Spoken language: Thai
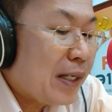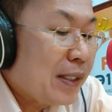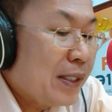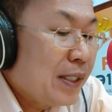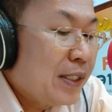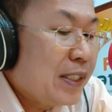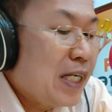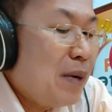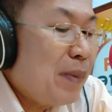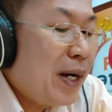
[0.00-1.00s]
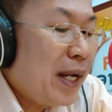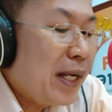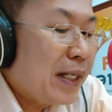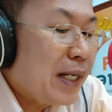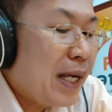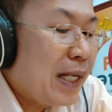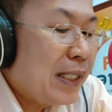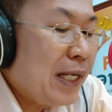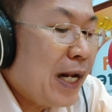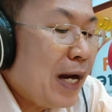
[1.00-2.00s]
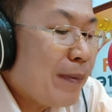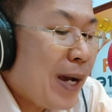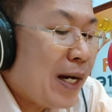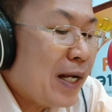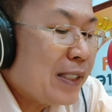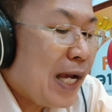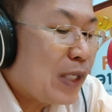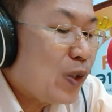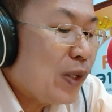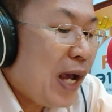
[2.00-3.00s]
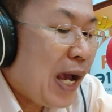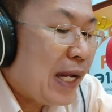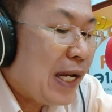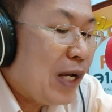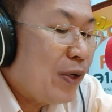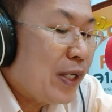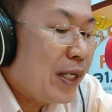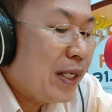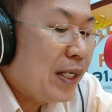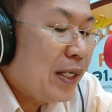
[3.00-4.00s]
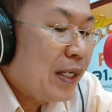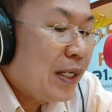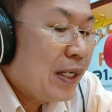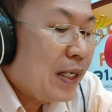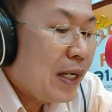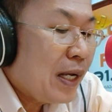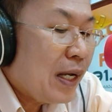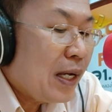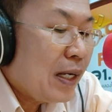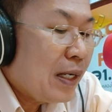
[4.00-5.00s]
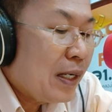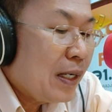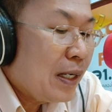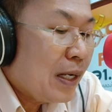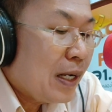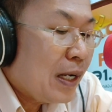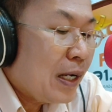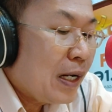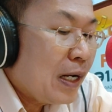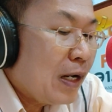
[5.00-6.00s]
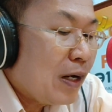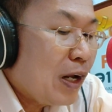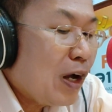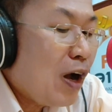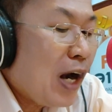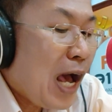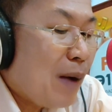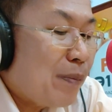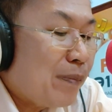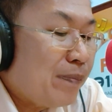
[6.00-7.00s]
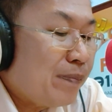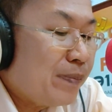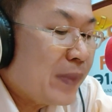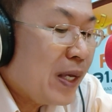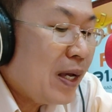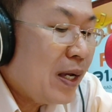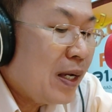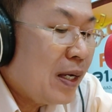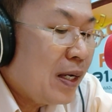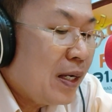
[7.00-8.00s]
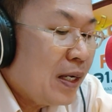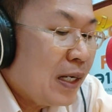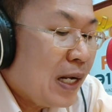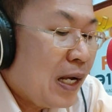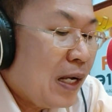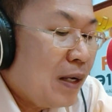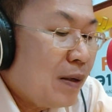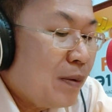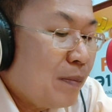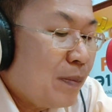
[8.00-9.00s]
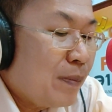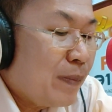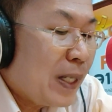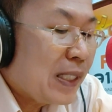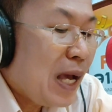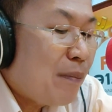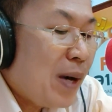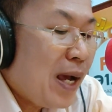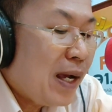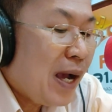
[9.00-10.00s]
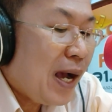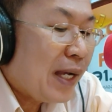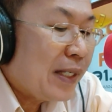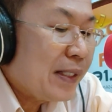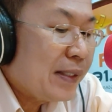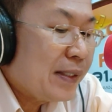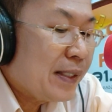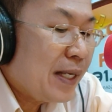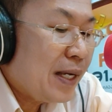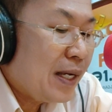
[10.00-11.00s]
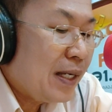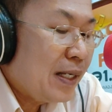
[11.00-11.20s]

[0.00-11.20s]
กเชื้อมะเร็งนะฮะที่ได้รับการรักษาจนหายแล้วนี่นะฮะแล้วก็ลามนะนะไปตามร่างกายนะฮะ